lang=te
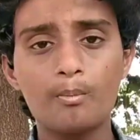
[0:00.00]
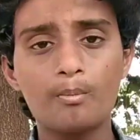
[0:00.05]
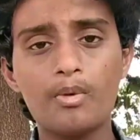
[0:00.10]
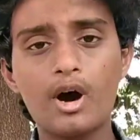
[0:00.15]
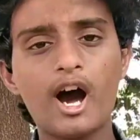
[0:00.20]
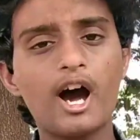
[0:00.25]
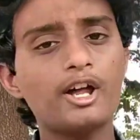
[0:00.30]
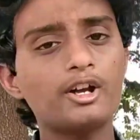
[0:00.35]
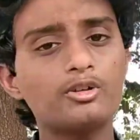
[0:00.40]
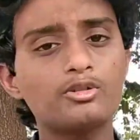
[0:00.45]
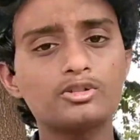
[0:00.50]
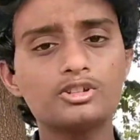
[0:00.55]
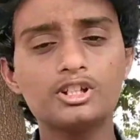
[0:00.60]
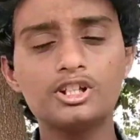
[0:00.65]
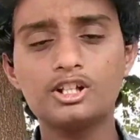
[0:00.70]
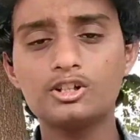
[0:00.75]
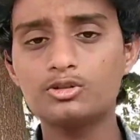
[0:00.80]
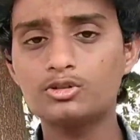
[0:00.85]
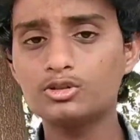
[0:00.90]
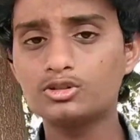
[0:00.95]
బాగానే ఉంది
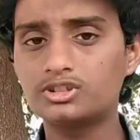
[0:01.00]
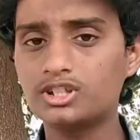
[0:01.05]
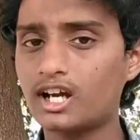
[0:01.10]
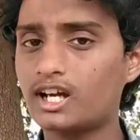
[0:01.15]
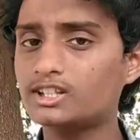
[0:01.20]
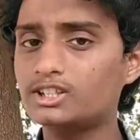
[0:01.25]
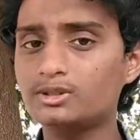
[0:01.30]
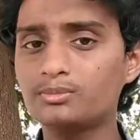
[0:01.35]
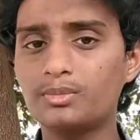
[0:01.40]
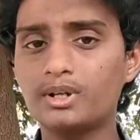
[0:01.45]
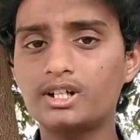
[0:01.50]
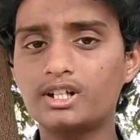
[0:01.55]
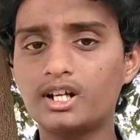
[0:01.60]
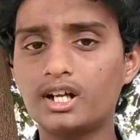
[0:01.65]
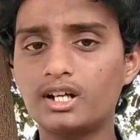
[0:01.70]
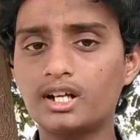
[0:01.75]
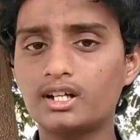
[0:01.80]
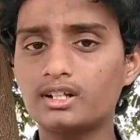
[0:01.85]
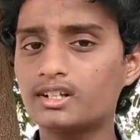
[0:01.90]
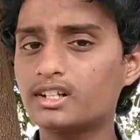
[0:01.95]
నేను ఛార్జింగ్
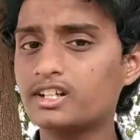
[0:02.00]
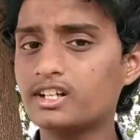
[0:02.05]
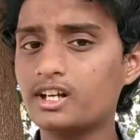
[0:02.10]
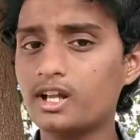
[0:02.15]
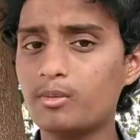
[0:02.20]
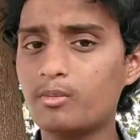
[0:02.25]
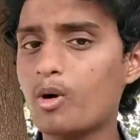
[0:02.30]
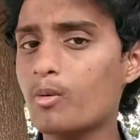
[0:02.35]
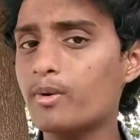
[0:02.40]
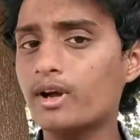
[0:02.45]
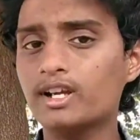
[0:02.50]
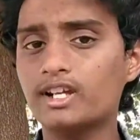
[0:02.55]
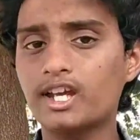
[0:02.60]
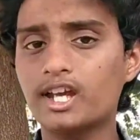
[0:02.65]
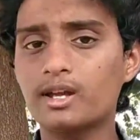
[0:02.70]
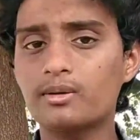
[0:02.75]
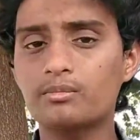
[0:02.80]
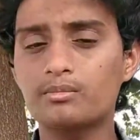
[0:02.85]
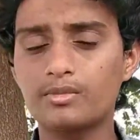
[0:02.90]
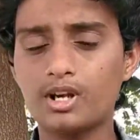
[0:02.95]
పెట్టాను అట్లనే నా మొబైల్కి
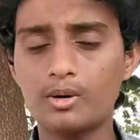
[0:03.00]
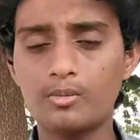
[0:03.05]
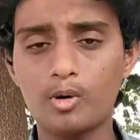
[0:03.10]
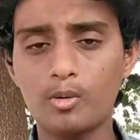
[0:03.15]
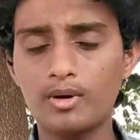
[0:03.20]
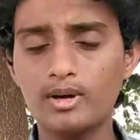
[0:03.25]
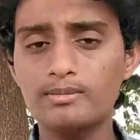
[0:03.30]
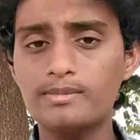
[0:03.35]
ఏం నా మొబైల్